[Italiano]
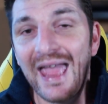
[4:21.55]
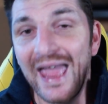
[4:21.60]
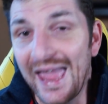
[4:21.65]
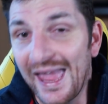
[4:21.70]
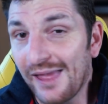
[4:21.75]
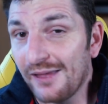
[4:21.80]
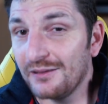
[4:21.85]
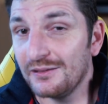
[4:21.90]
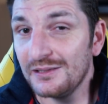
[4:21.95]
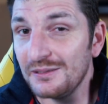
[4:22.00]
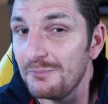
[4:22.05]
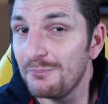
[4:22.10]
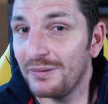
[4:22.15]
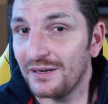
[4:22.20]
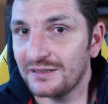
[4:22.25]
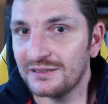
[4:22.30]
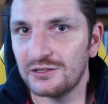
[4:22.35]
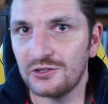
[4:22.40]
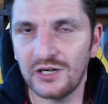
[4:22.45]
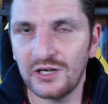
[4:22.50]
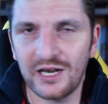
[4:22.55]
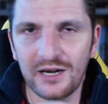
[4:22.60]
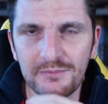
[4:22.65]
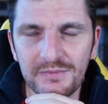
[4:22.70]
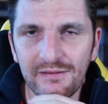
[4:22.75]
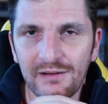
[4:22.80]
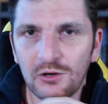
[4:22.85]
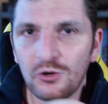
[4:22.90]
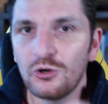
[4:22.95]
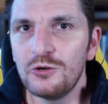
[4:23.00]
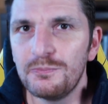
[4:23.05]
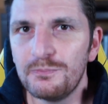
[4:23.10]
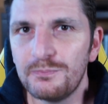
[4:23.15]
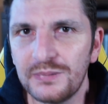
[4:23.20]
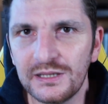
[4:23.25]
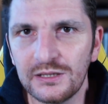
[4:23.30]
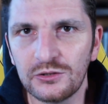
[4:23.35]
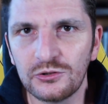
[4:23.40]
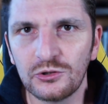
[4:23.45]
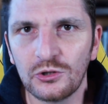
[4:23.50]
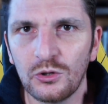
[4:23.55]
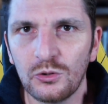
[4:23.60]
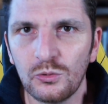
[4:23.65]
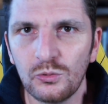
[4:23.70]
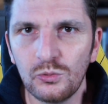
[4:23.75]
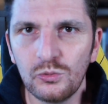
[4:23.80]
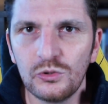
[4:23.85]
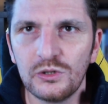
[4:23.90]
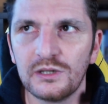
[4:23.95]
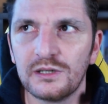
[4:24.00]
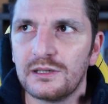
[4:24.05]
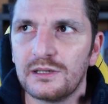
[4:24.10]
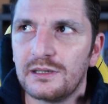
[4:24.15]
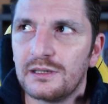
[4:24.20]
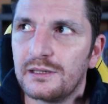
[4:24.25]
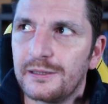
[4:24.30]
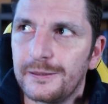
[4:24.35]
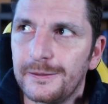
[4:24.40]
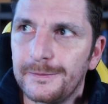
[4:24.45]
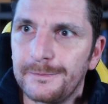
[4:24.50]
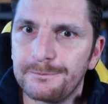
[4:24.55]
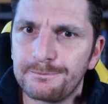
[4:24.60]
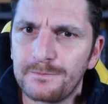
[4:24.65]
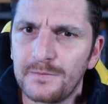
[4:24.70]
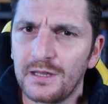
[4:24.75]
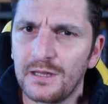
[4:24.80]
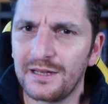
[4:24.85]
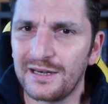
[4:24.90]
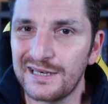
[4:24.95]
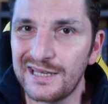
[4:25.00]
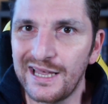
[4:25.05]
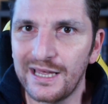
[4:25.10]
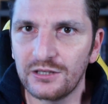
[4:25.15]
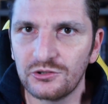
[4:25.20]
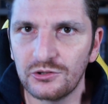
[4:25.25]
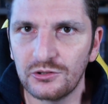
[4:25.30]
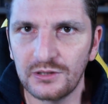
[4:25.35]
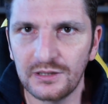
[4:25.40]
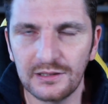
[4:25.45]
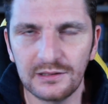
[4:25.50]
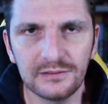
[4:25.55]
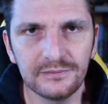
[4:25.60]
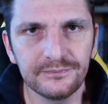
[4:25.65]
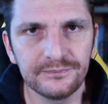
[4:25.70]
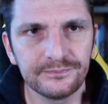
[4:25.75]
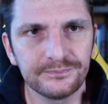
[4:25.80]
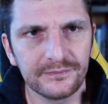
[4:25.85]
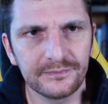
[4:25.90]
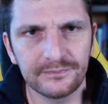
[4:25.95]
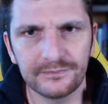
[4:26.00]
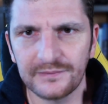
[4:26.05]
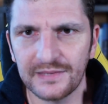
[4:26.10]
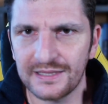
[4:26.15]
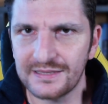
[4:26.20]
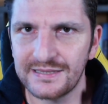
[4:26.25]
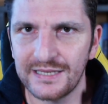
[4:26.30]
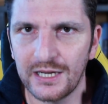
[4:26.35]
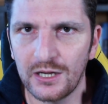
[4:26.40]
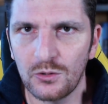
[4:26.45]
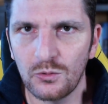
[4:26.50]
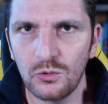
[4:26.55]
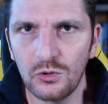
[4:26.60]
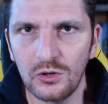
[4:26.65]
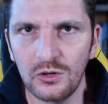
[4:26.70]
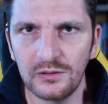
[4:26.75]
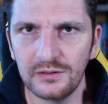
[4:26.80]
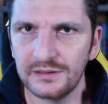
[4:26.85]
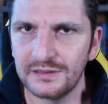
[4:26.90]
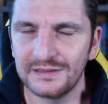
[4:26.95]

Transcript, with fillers: E in particolare mi aveva colpito un ehm, creator mm, che seguo,